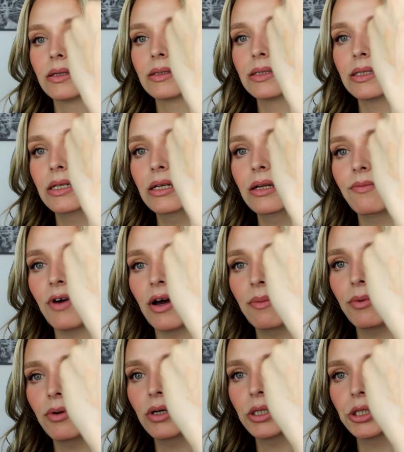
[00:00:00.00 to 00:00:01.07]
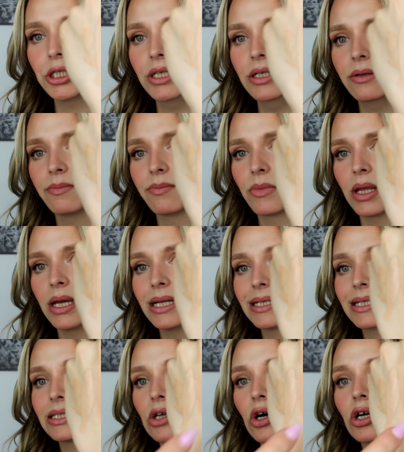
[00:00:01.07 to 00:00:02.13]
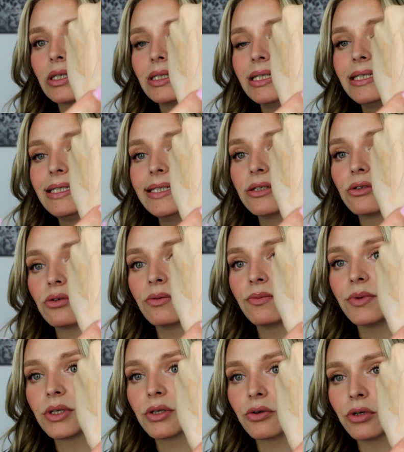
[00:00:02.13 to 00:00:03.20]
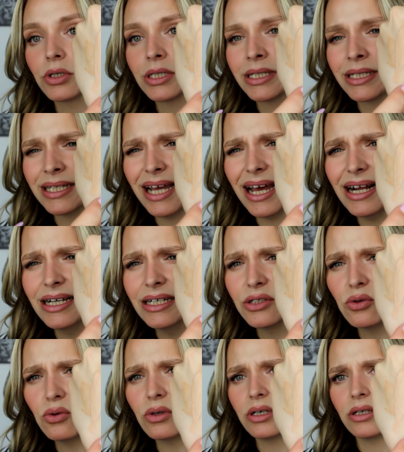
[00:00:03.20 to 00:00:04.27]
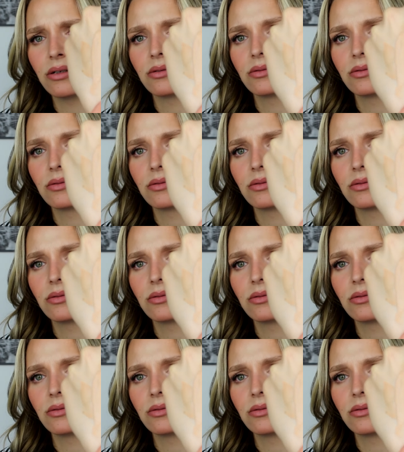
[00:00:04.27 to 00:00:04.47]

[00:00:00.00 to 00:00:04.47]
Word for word: Seht ihr den Farbunterschied? Das oxidiert und wird total dunkel.